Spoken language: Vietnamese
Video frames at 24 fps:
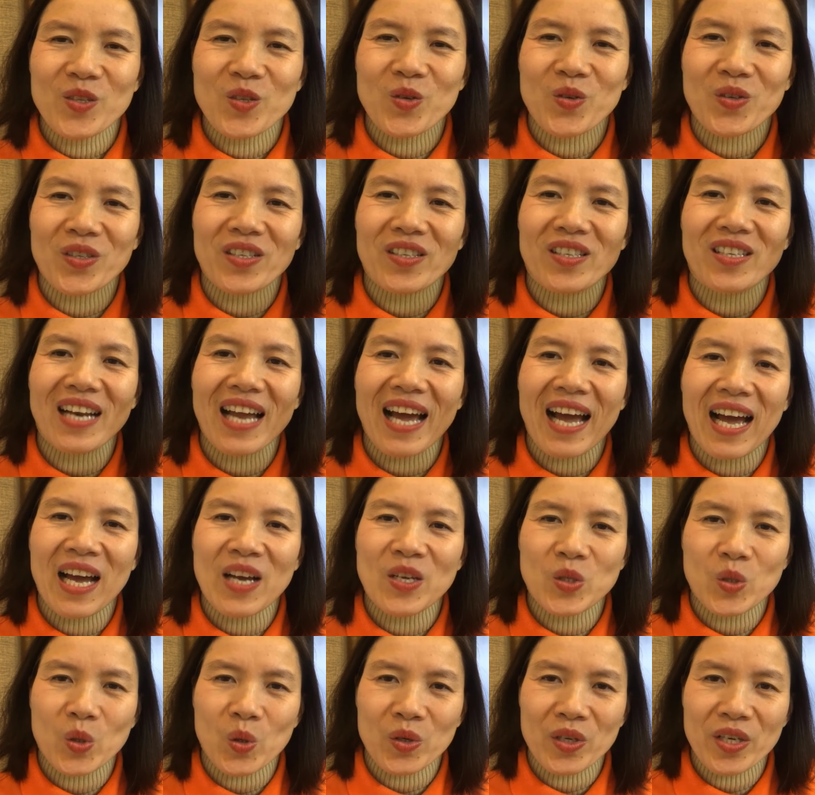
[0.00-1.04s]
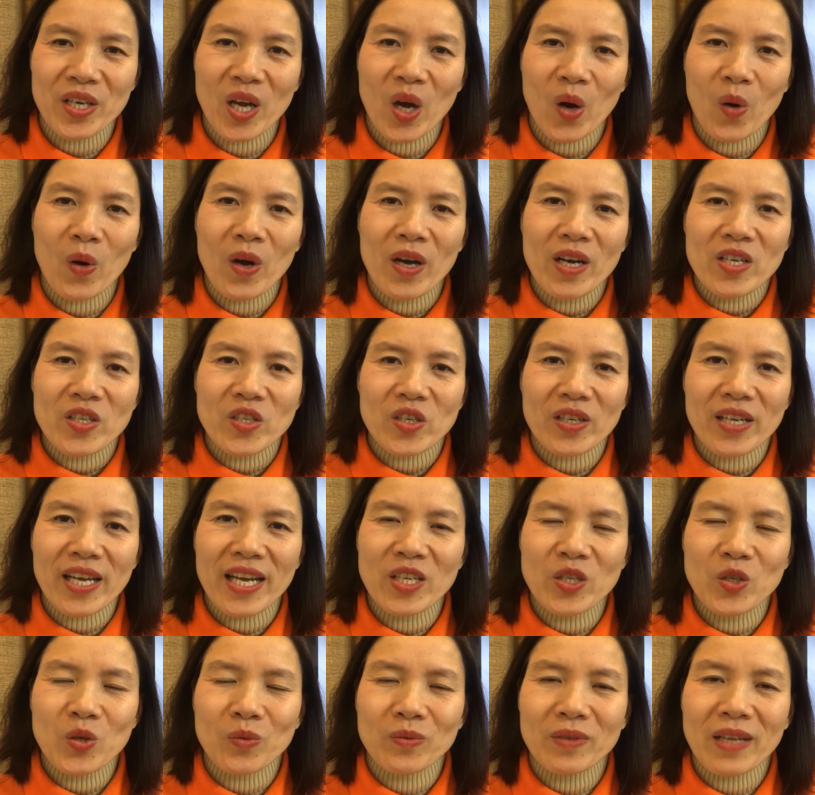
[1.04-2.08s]
chủ ngữ là số nhiều cho
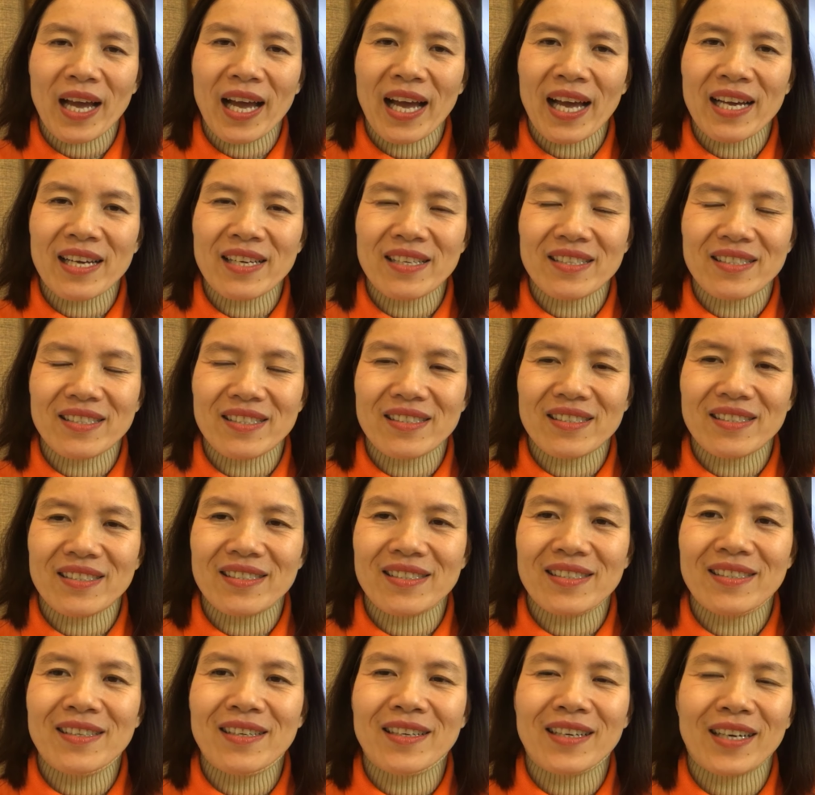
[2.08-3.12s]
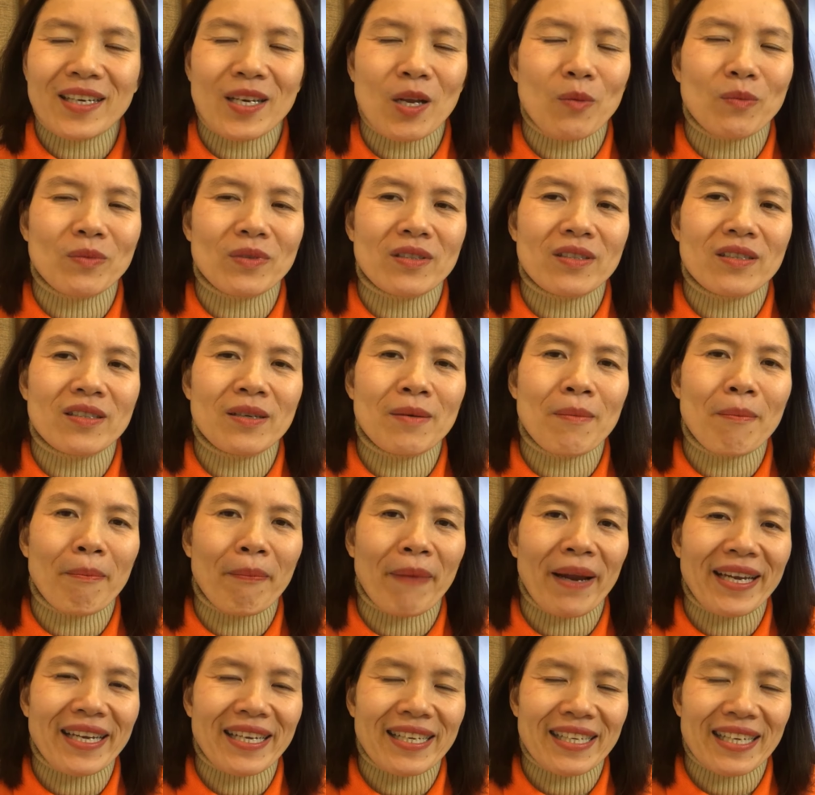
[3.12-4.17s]
nên chúng ta đưa cái động từ
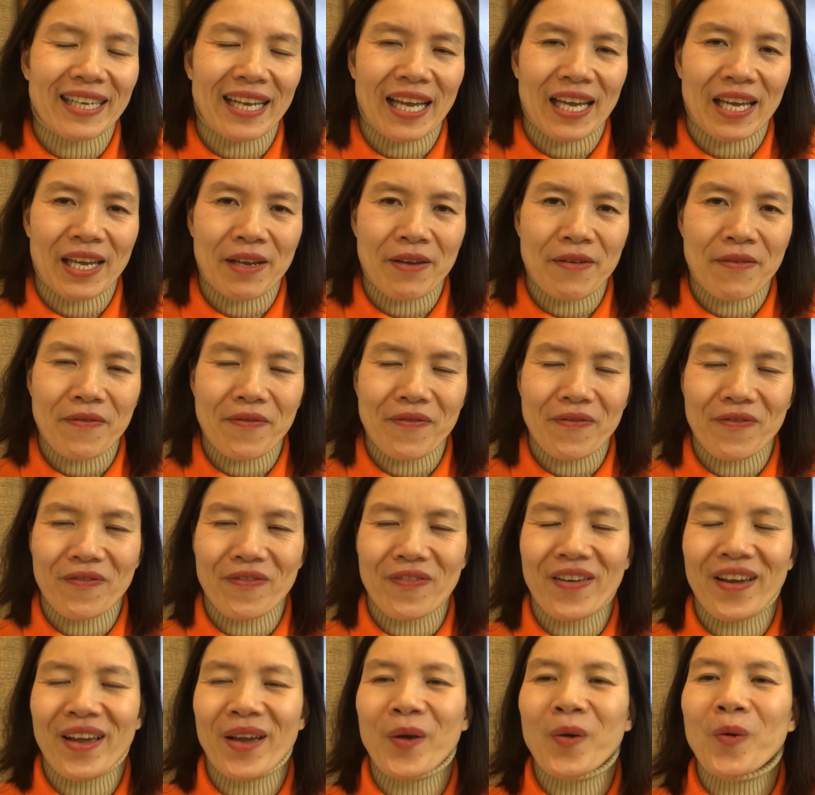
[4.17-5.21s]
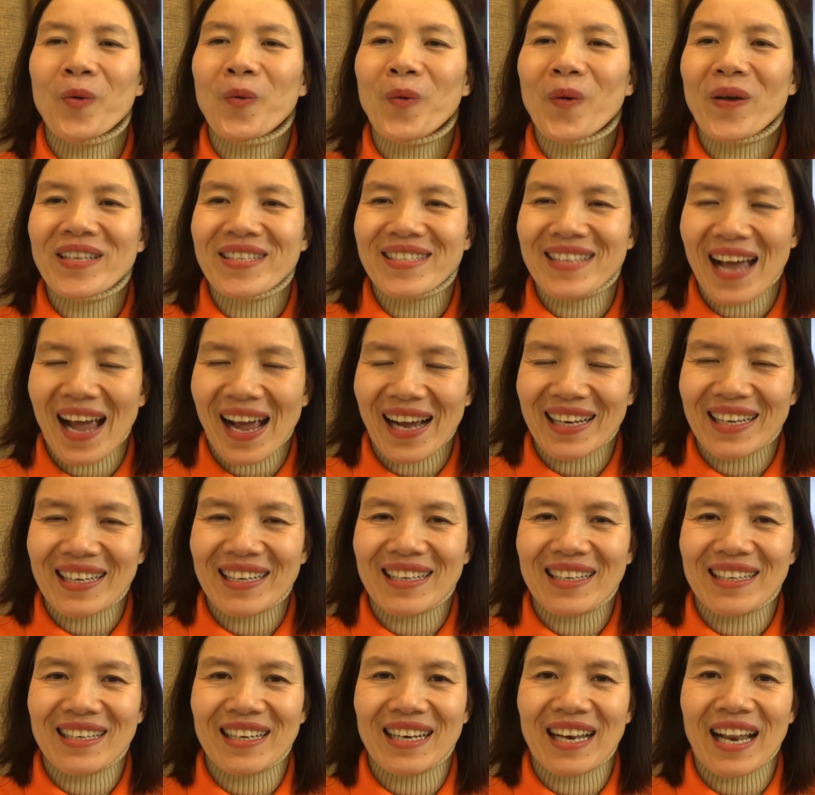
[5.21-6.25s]
make này về nguyên dạng
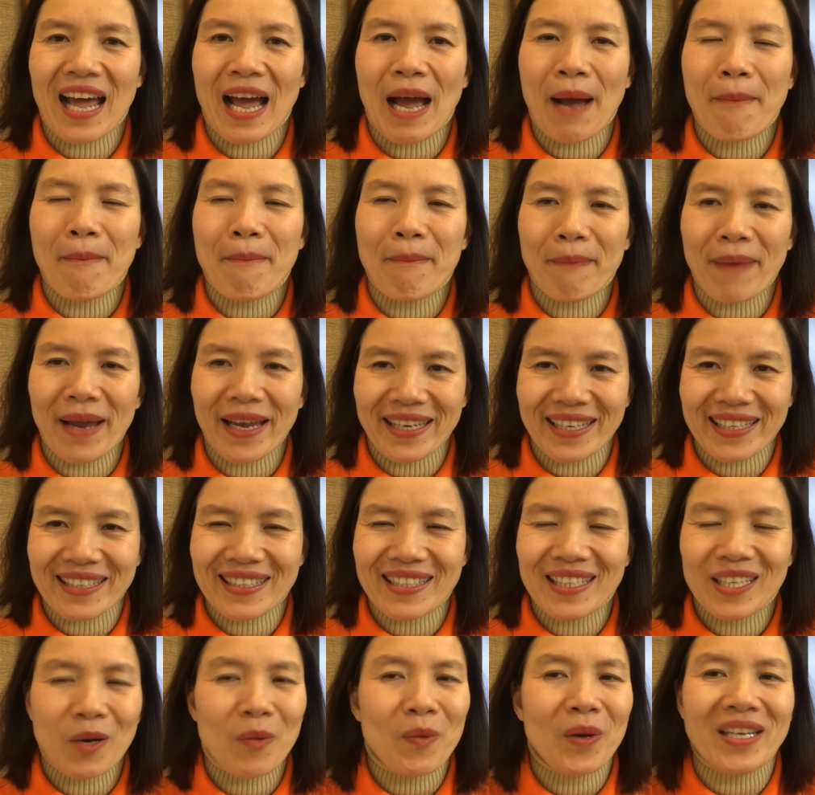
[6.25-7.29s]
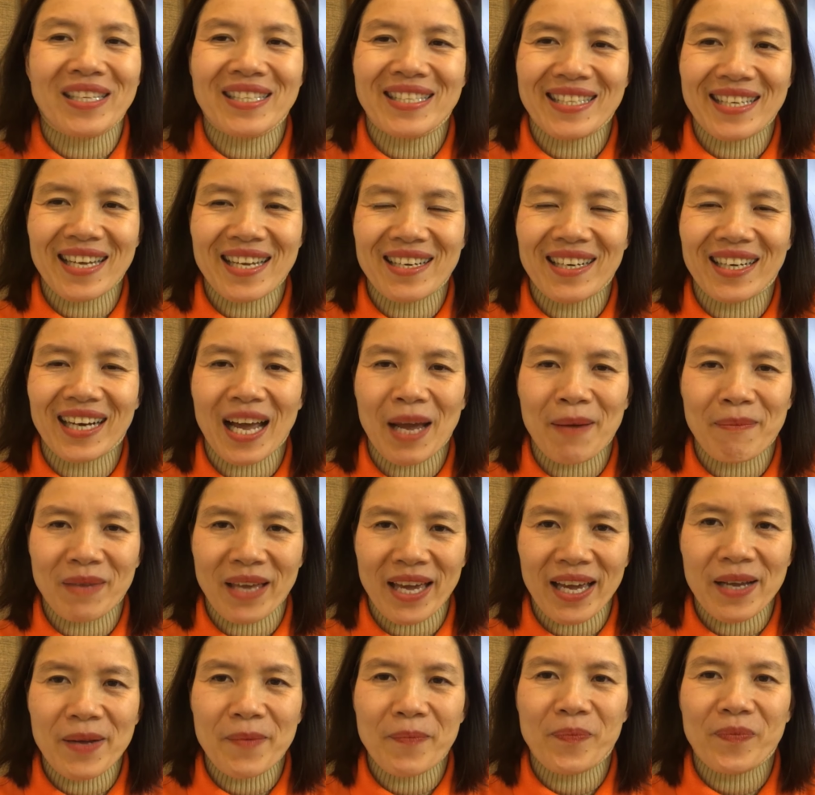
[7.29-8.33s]
là make không cần chia nữa các em
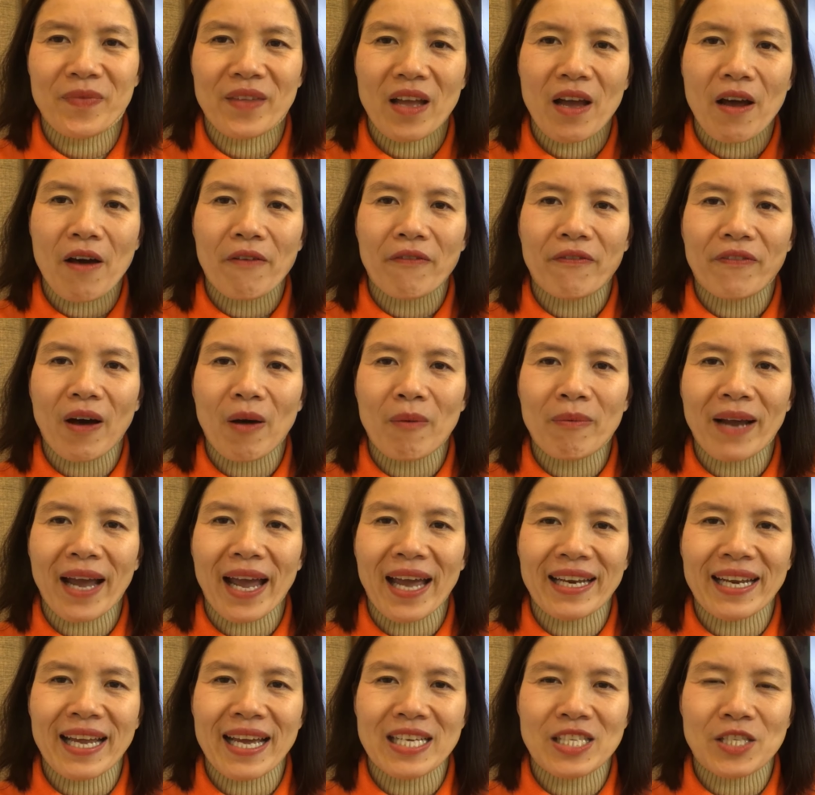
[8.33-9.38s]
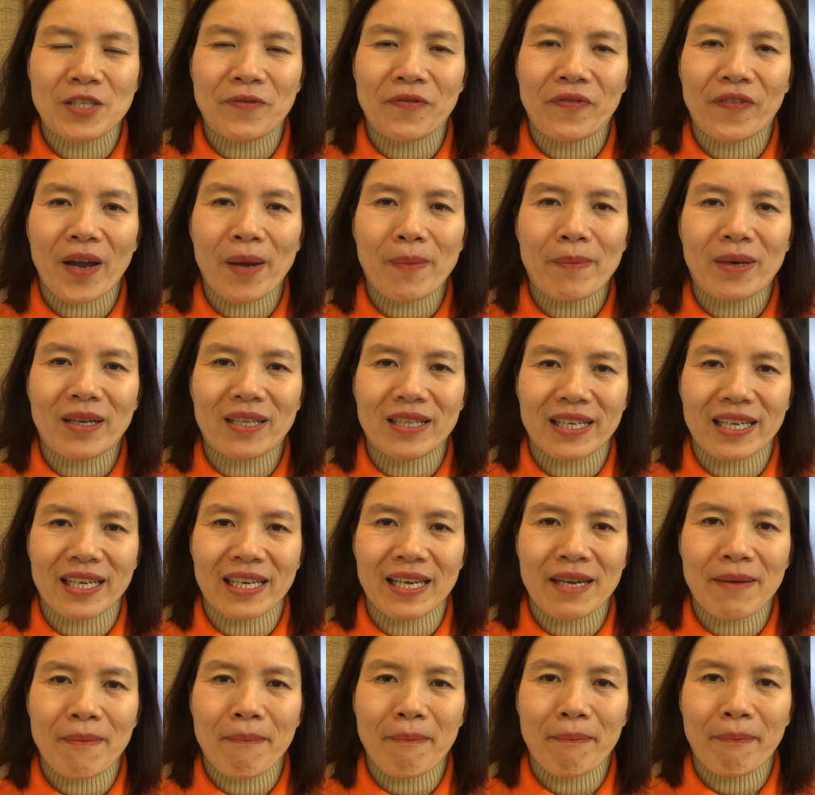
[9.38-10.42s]
nhé Phong and his
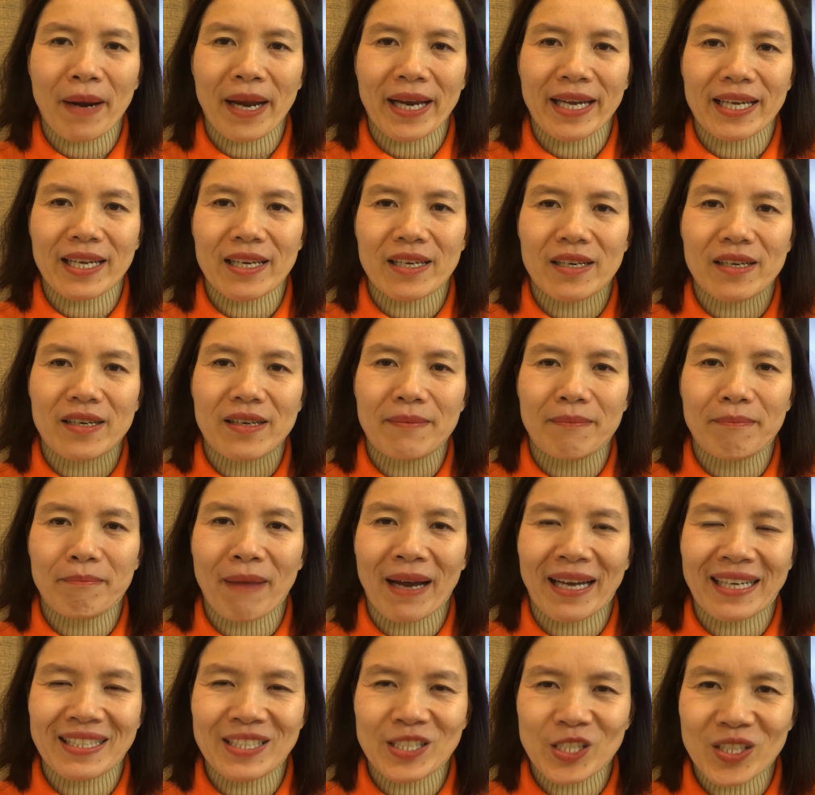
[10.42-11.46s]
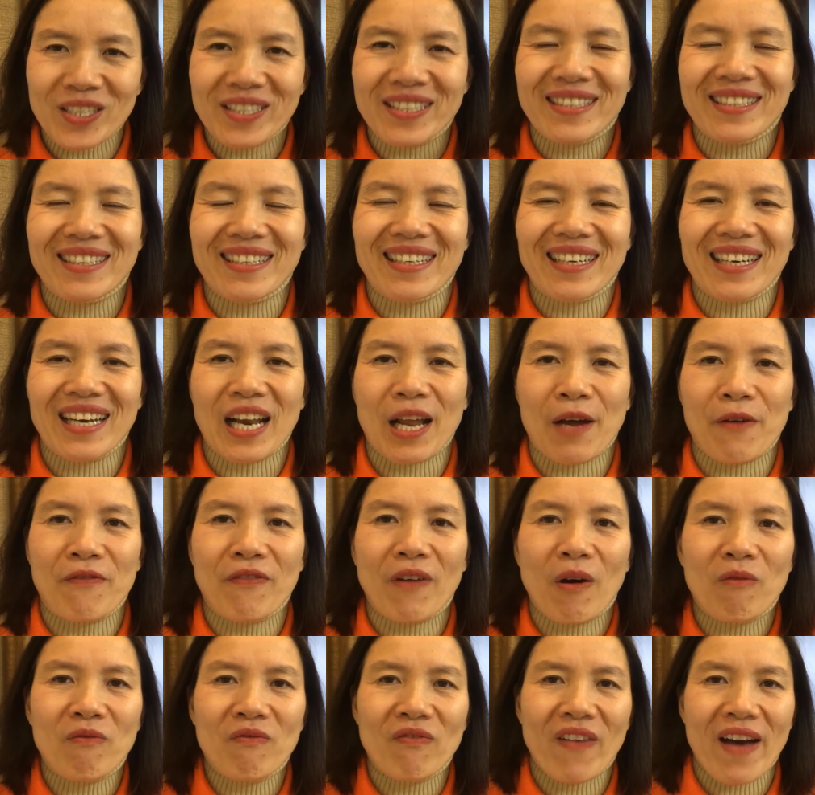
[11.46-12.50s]
family make bánh trưng là
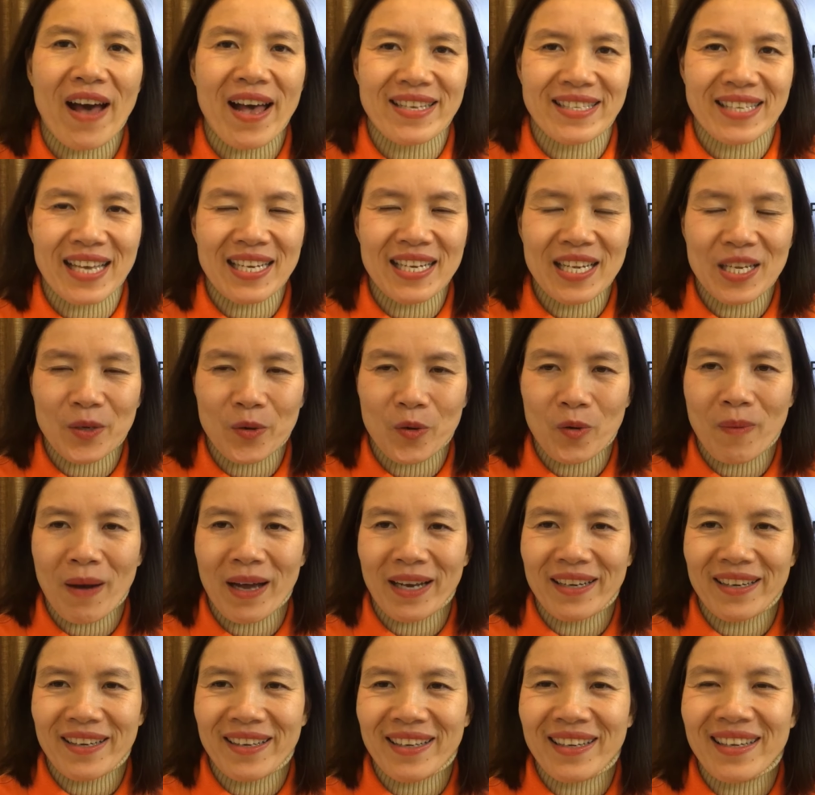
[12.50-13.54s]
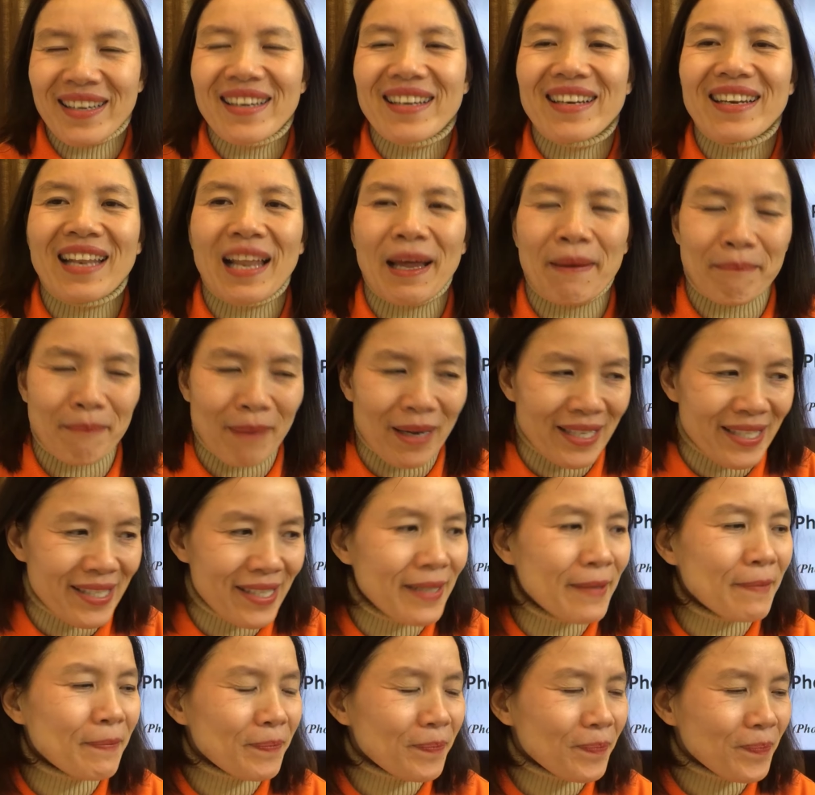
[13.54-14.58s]
Phong và gia đình của bạn ấy làm bánh
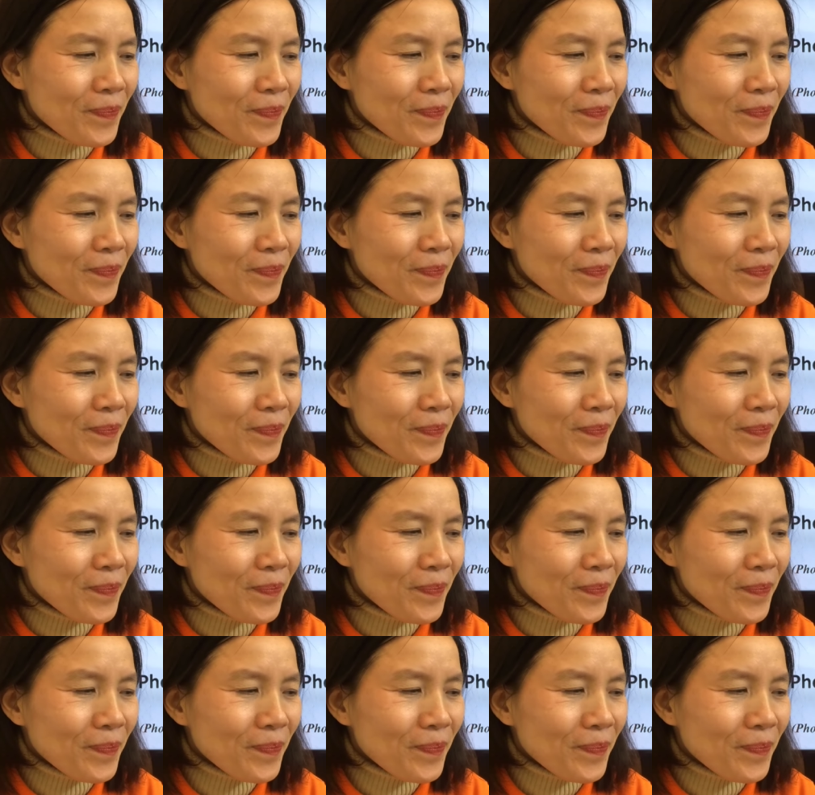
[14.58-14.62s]
trưng